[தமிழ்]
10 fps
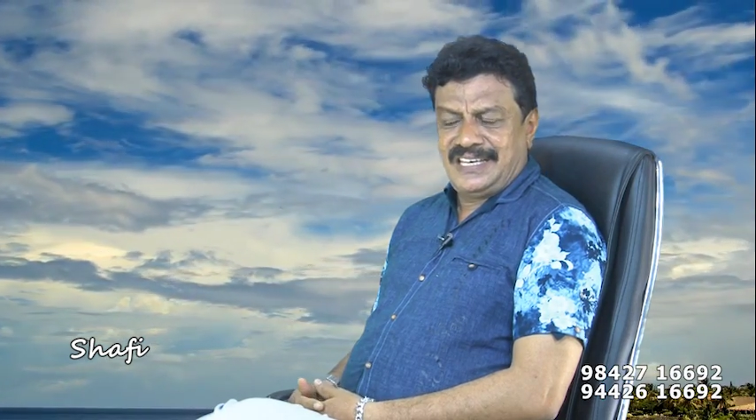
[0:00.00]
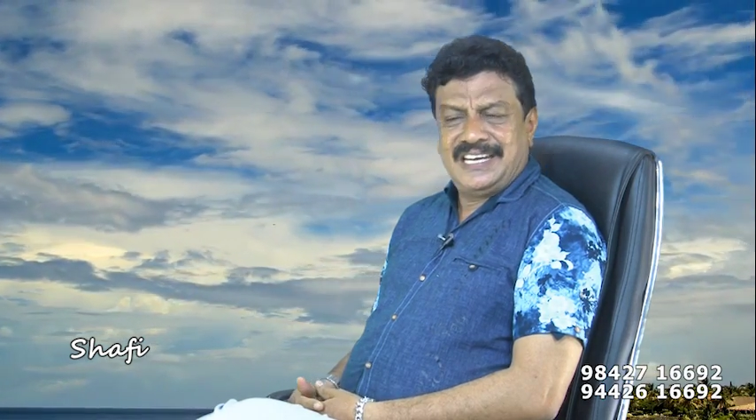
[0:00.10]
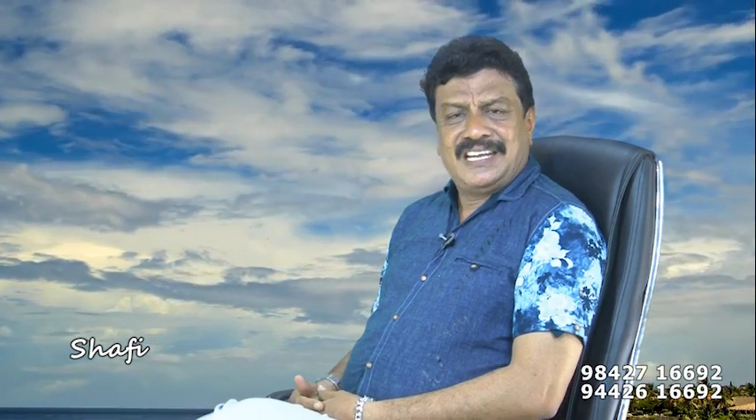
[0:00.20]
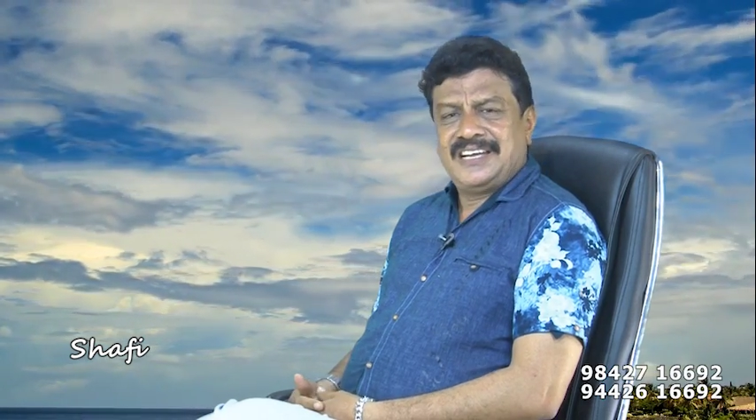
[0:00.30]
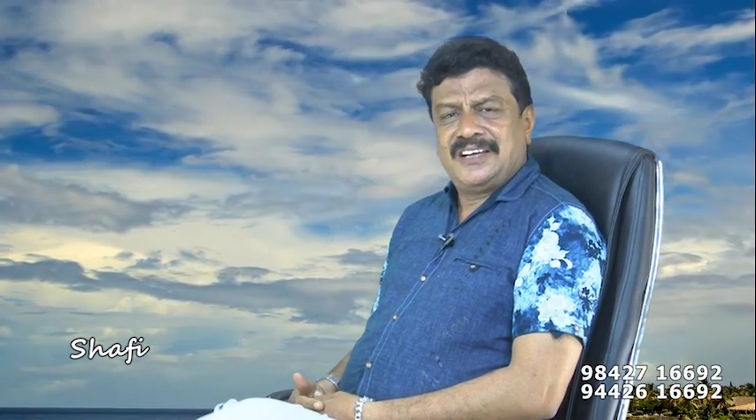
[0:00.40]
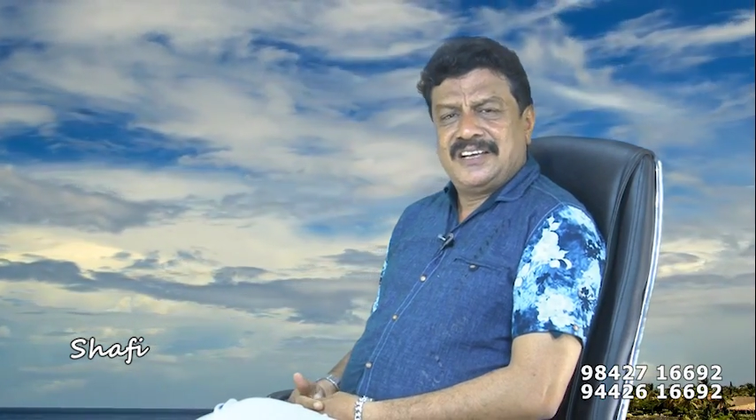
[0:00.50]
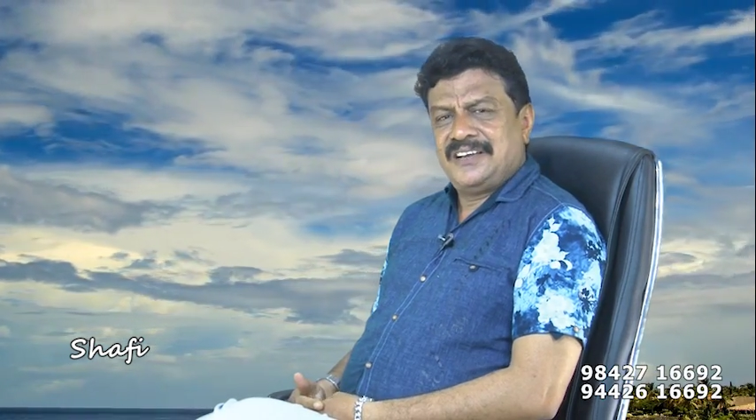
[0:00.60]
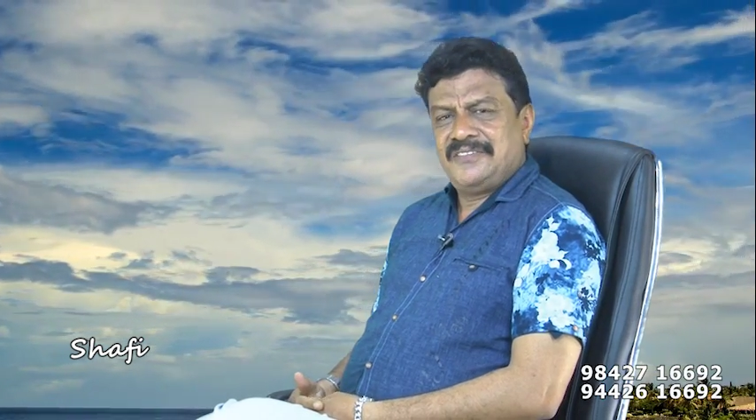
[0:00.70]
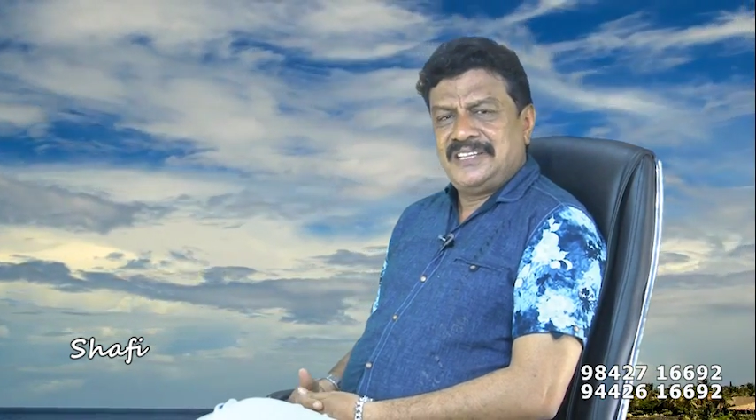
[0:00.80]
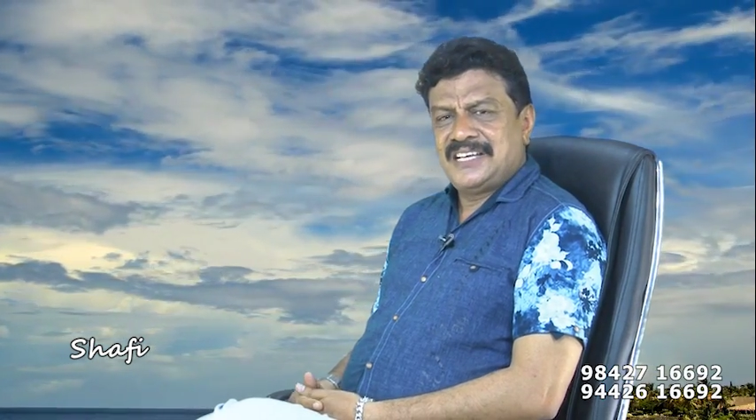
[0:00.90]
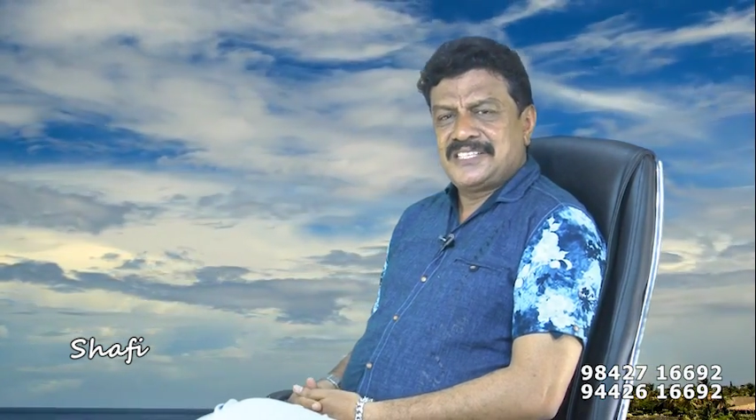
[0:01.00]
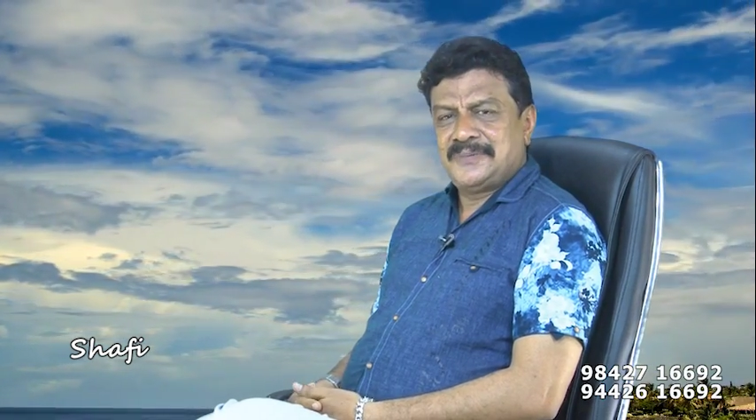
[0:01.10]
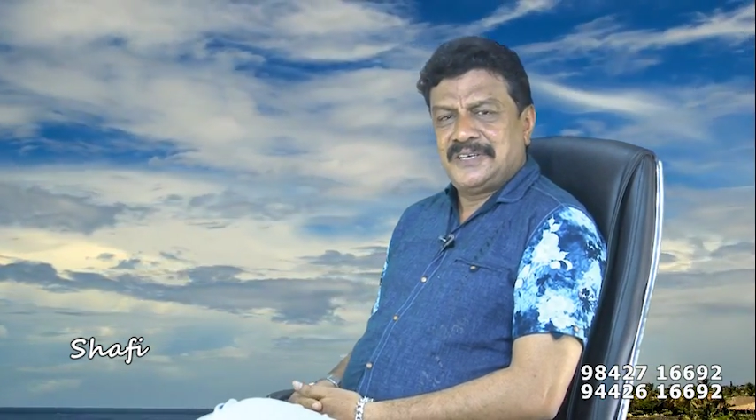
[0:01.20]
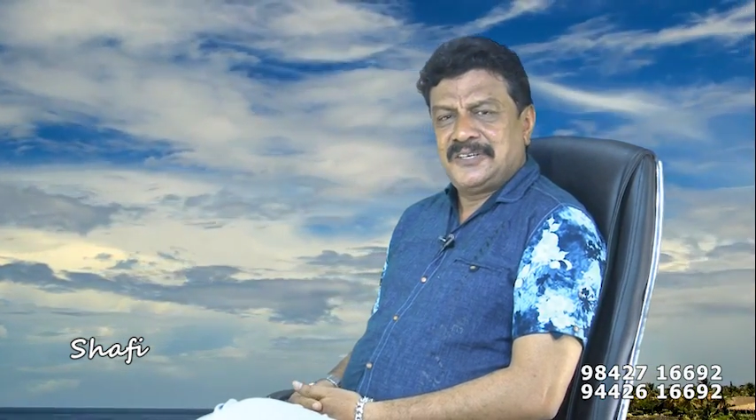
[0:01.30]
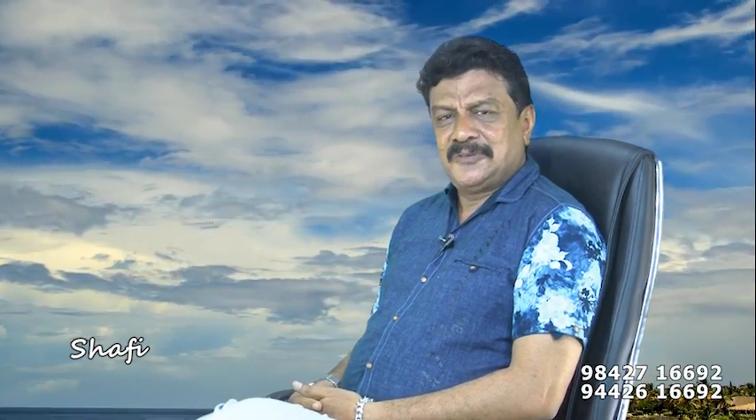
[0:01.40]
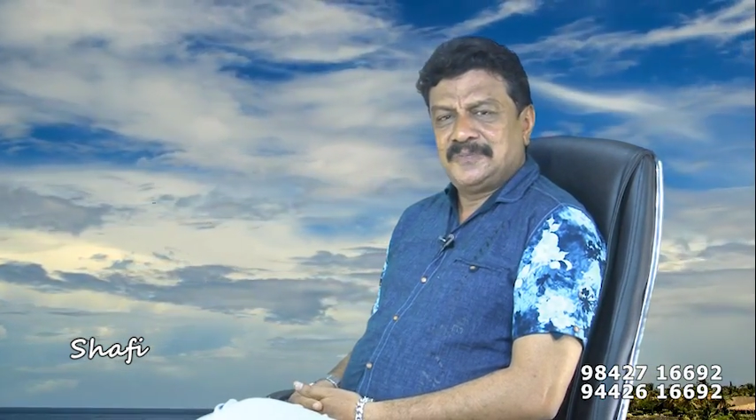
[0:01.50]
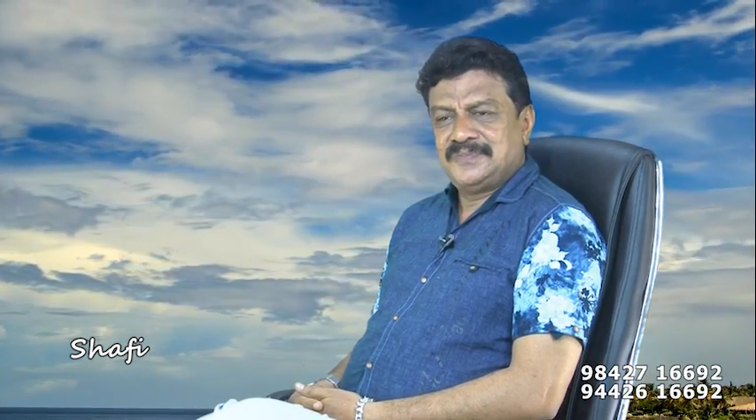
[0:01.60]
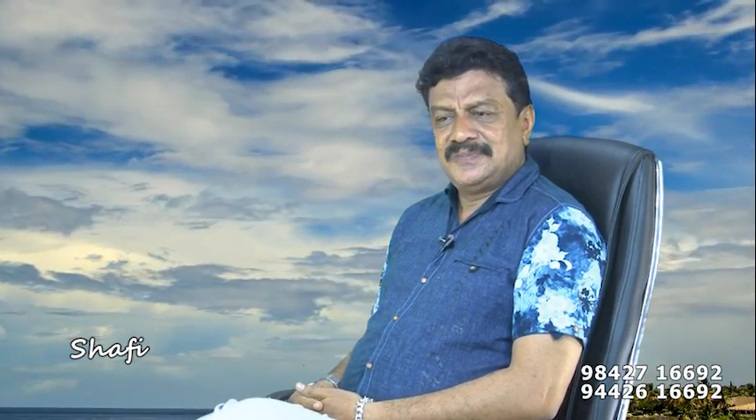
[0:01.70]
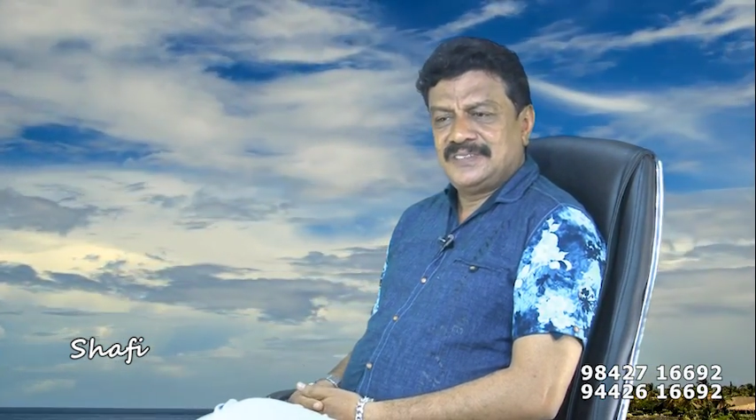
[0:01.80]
என்ன வித்தியாசம் இருக்கும்